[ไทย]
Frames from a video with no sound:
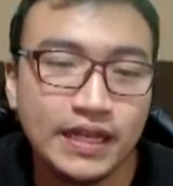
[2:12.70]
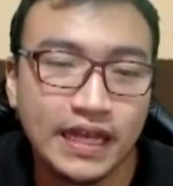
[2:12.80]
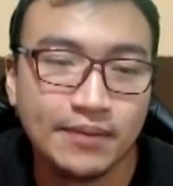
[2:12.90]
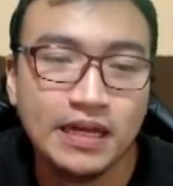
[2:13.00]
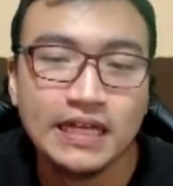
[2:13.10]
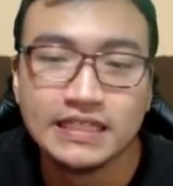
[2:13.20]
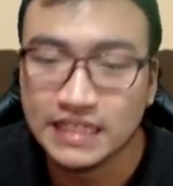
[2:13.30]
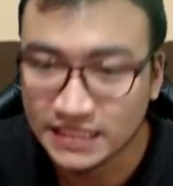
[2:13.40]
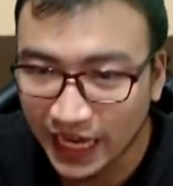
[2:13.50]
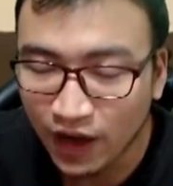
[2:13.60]
ครับ จะ
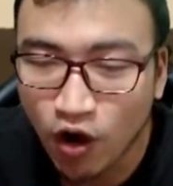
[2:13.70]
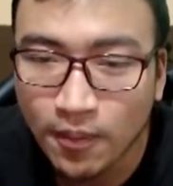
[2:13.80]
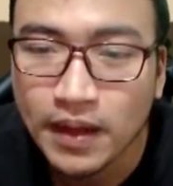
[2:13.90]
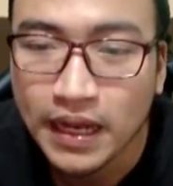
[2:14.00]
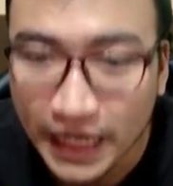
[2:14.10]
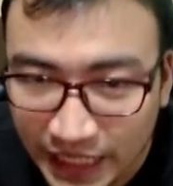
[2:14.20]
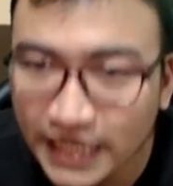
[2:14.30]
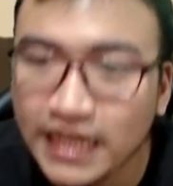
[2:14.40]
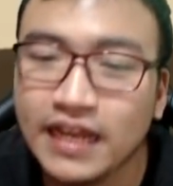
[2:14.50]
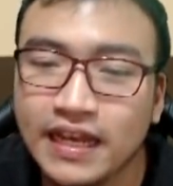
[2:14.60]
ใช้ออฟนี้
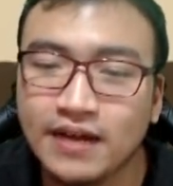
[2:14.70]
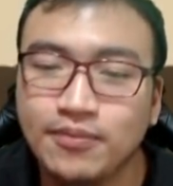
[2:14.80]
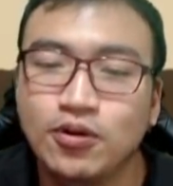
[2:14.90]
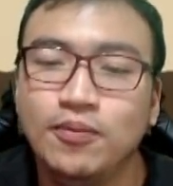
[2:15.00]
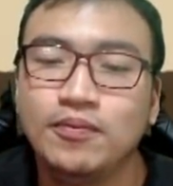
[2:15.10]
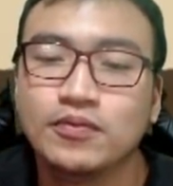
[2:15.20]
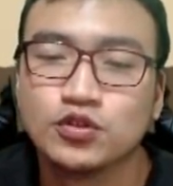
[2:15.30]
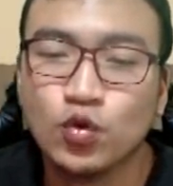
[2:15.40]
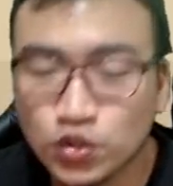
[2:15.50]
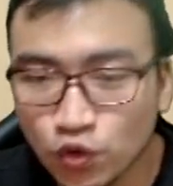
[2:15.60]
นะครับผม
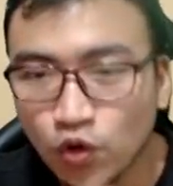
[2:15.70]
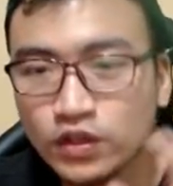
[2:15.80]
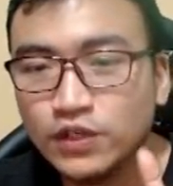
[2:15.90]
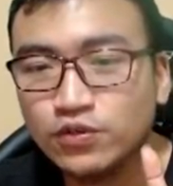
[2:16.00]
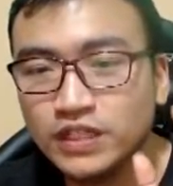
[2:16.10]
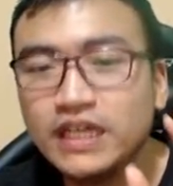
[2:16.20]
ตัวชูโรงจะอยู่ที่